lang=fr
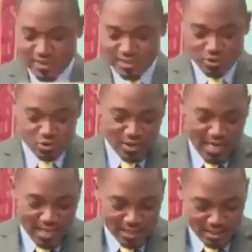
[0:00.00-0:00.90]

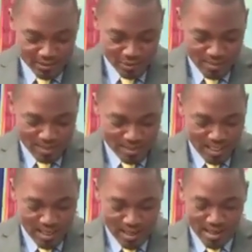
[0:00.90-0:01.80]
constitutionnel qui se
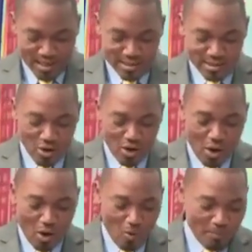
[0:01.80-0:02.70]
mettrait euh,
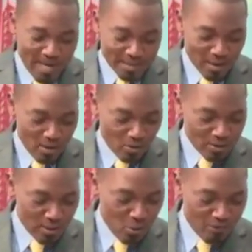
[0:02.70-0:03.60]
déjà en place.
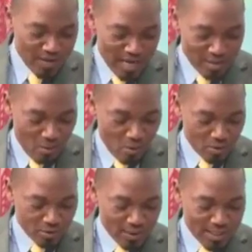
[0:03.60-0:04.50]
On découvre
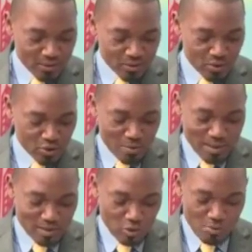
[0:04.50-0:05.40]
également dans les kiosques ce
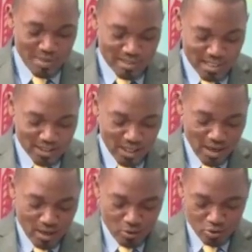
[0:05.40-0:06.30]
matin le messager,
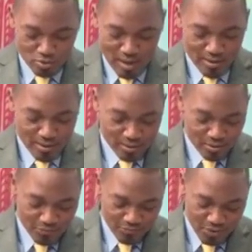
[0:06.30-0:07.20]
le
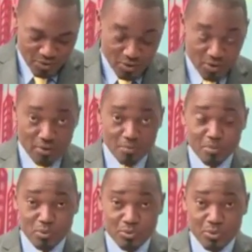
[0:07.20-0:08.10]
journal de feu euh,
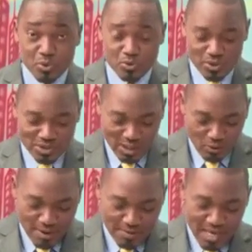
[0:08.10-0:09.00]
Plus
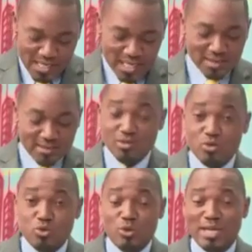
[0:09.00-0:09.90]
qui
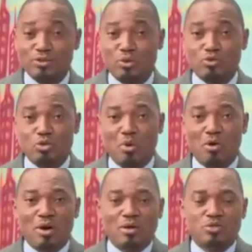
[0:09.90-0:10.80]
insiste sur les
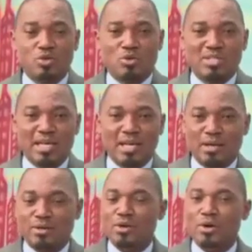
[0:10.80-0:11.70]
changements du
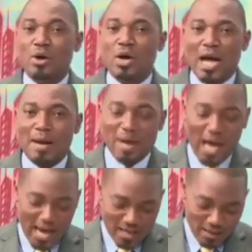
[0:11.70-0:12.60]
côté de
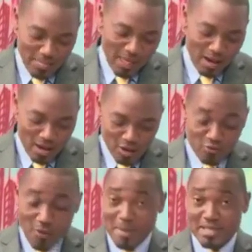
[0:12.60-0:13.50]
Kamraï, un
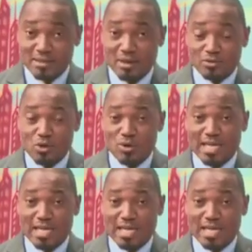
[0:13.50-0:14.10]
nouveau président du